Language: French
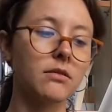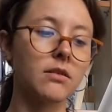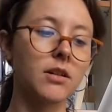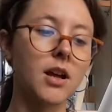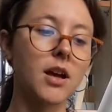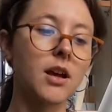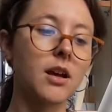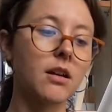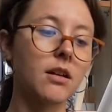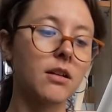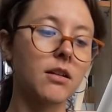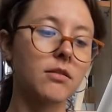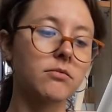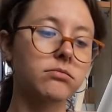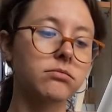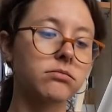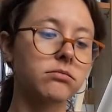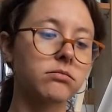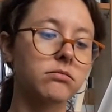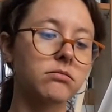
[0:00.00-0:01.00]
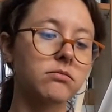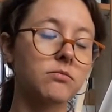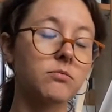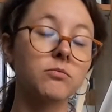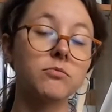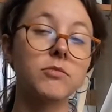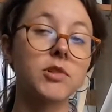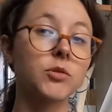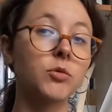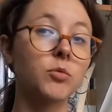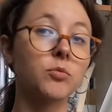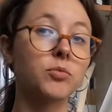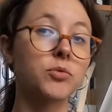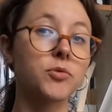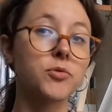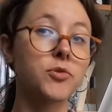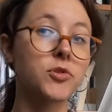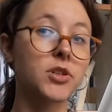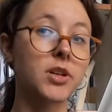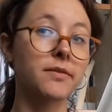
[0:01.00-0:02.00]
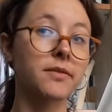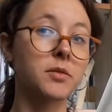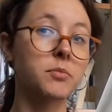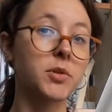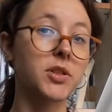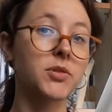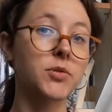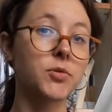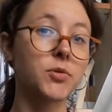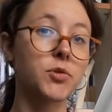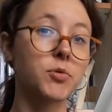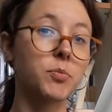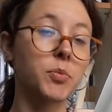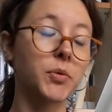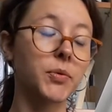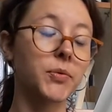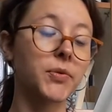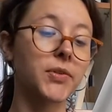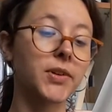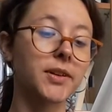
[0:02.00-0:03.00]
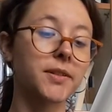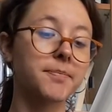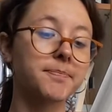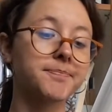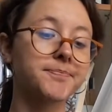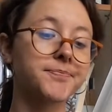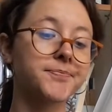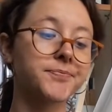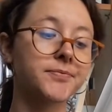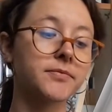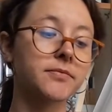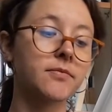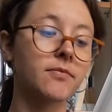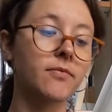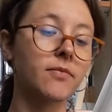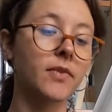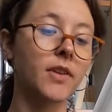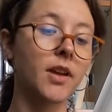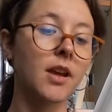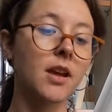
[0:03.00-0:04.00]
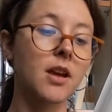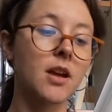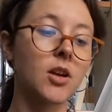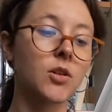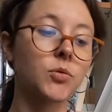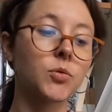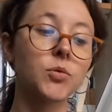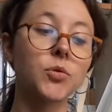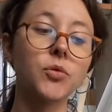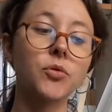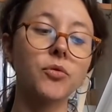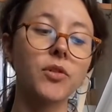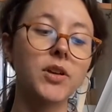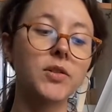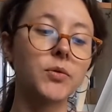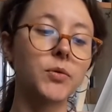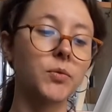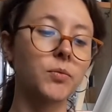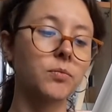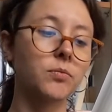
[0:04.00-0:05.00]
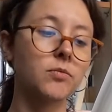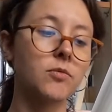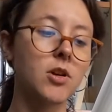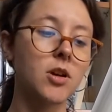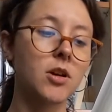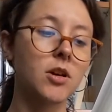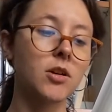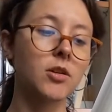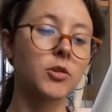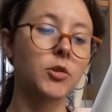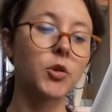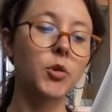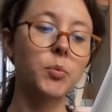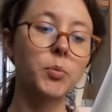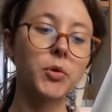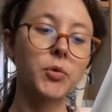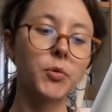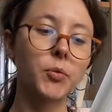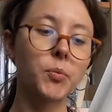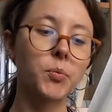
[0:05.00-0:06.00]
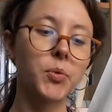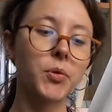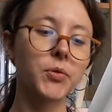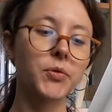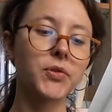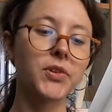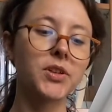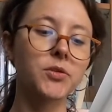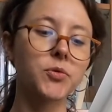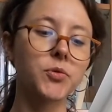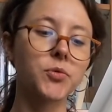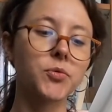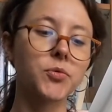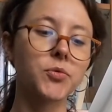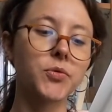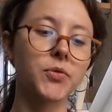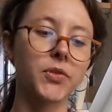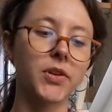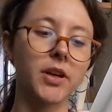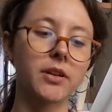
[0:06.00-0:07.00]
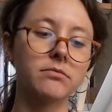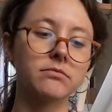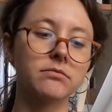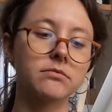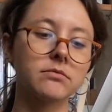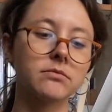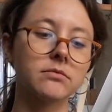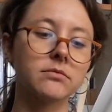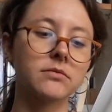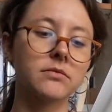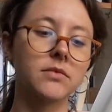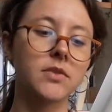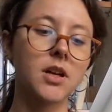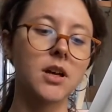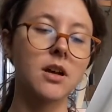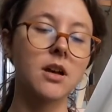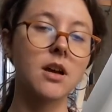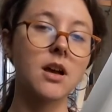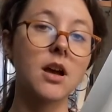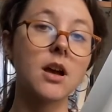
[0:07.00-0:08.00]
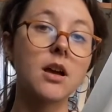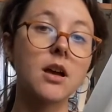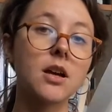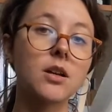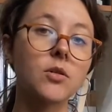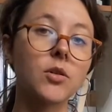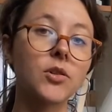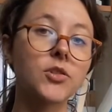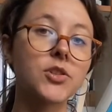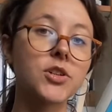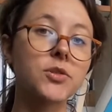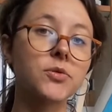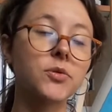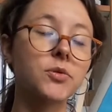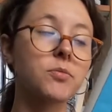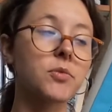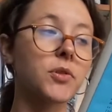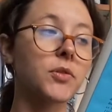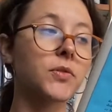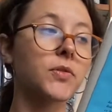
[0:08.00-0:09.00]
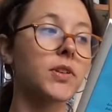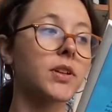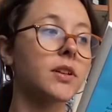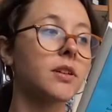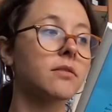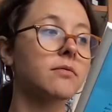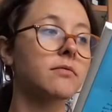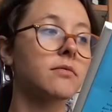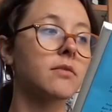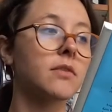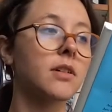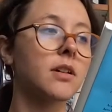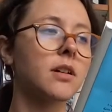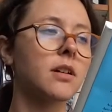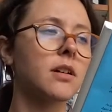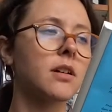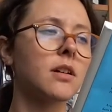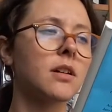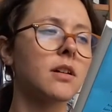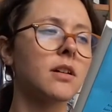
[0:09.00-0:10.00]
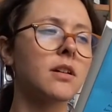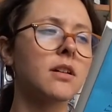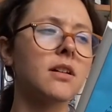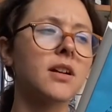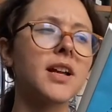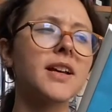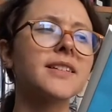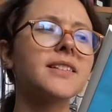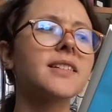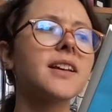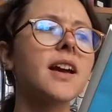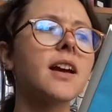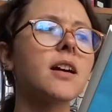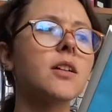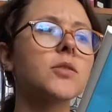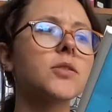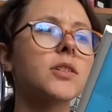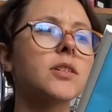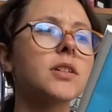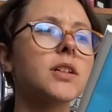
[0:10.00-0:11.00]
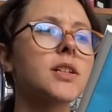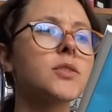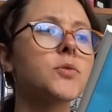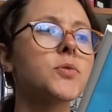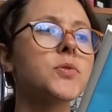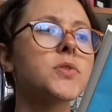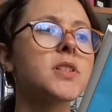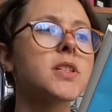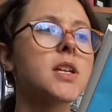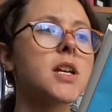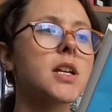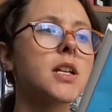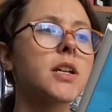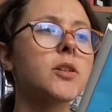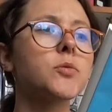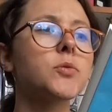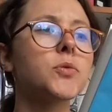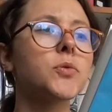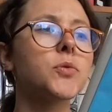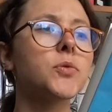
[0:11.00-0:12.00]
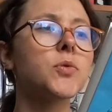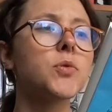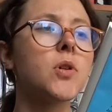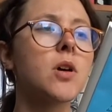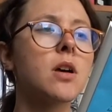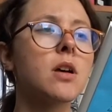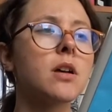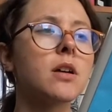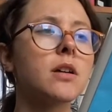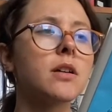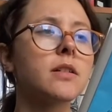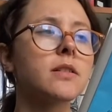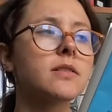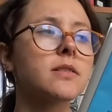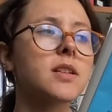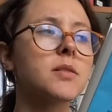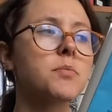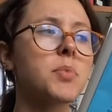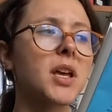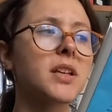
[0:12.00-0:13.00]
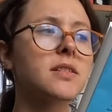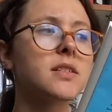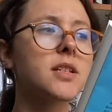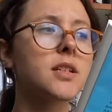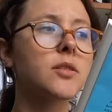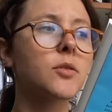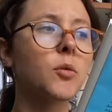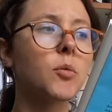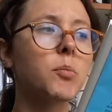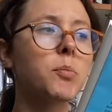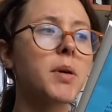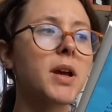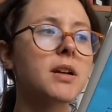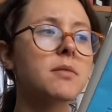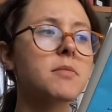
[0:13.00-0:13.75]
Là, moi non plus, je savais pas ce que je pensais. De toute façon, que peut-on penser de tout ça Alors j'ai demandé. La guerre entre les Tutsis et les Hutus, c'est parce qu'ils n'ont pas